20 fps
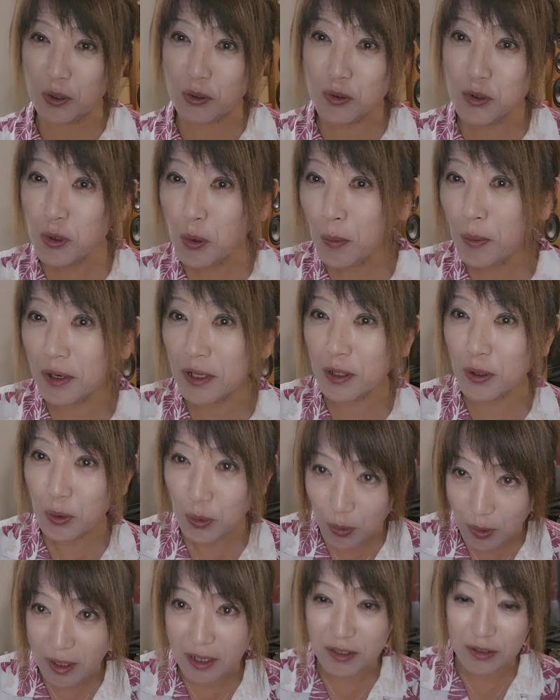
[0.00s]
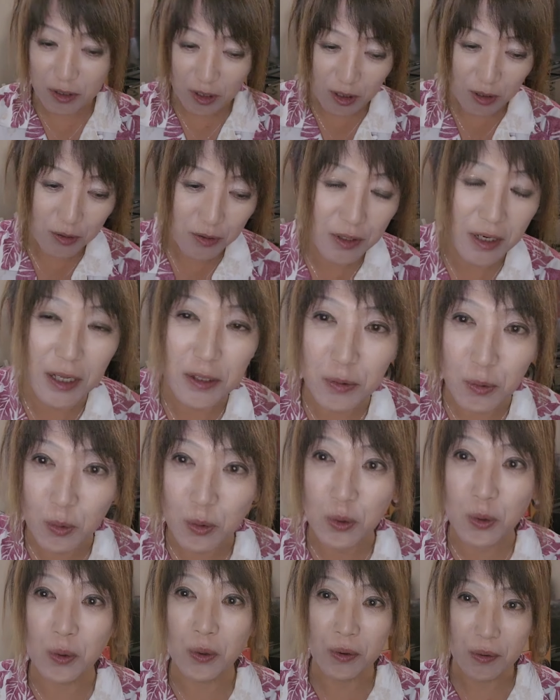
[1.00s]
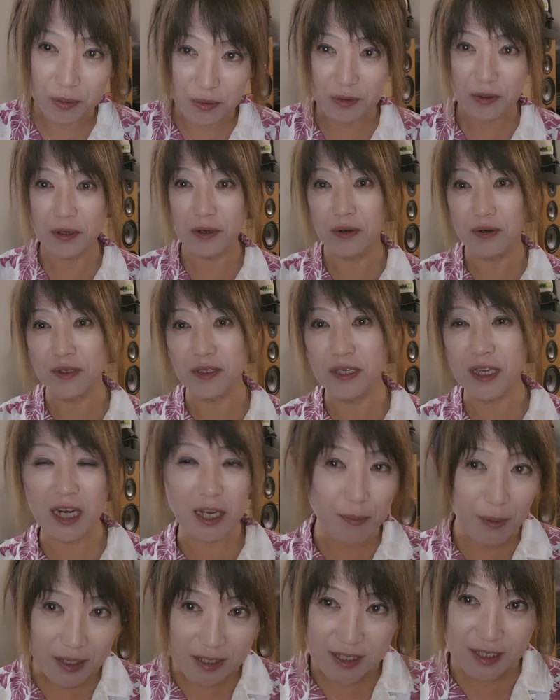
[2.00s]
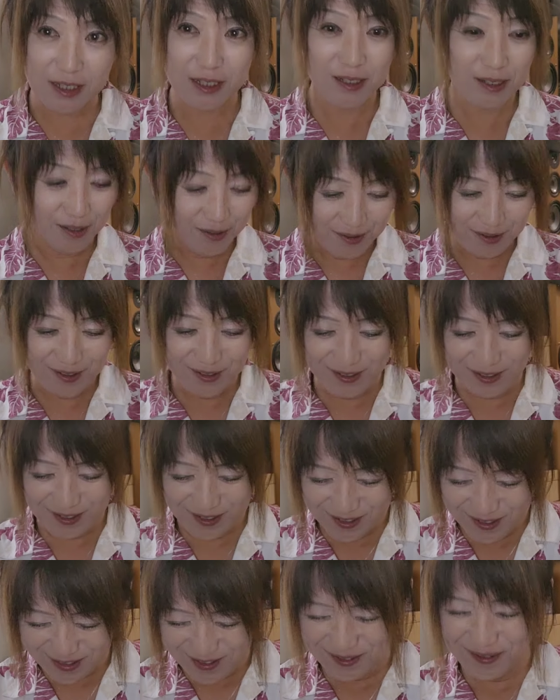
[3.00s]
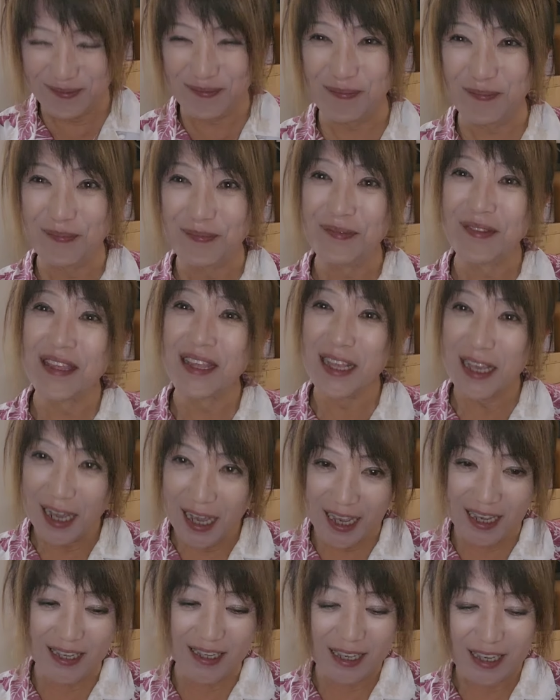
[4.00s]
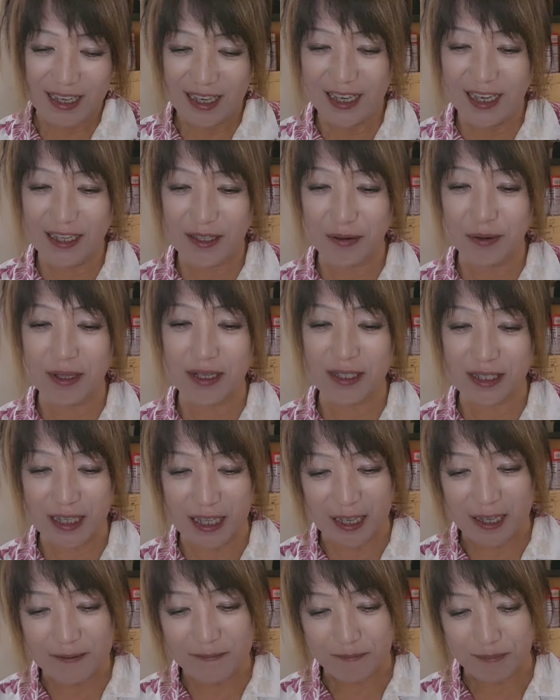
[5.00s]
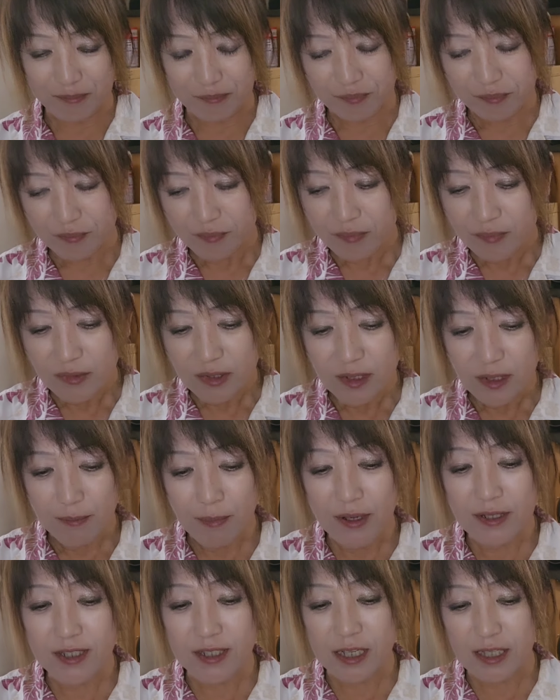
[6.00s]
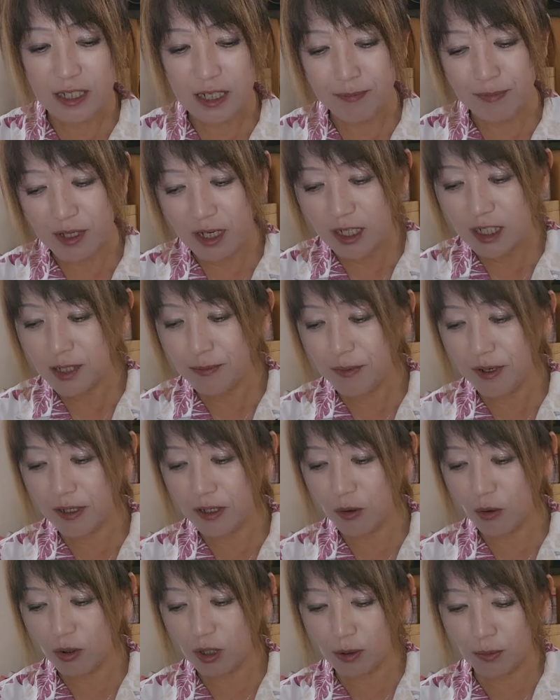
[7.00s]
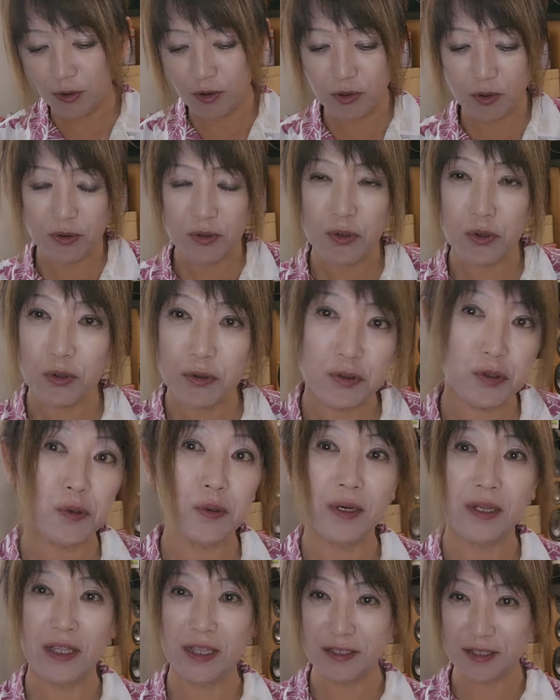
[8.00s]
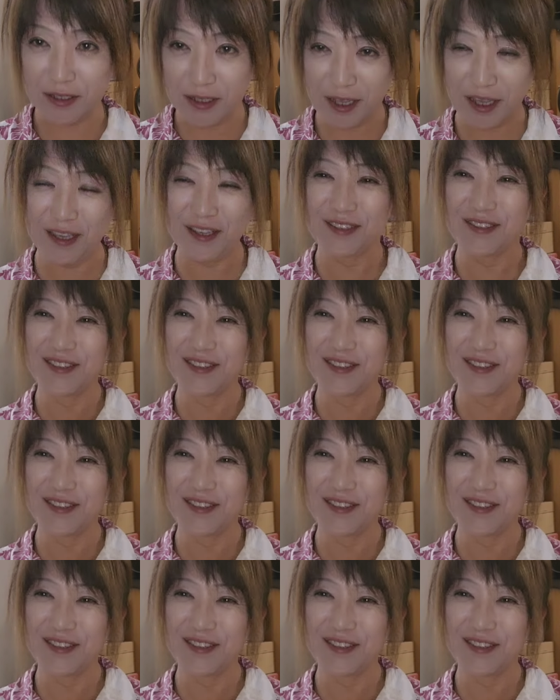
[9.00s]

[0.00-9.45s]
そこまで撮んのかっていうぐらいのことを、えー、やります。はい。えっ、ー、とですね、まずですね、皆様にお手元に届くのがですね、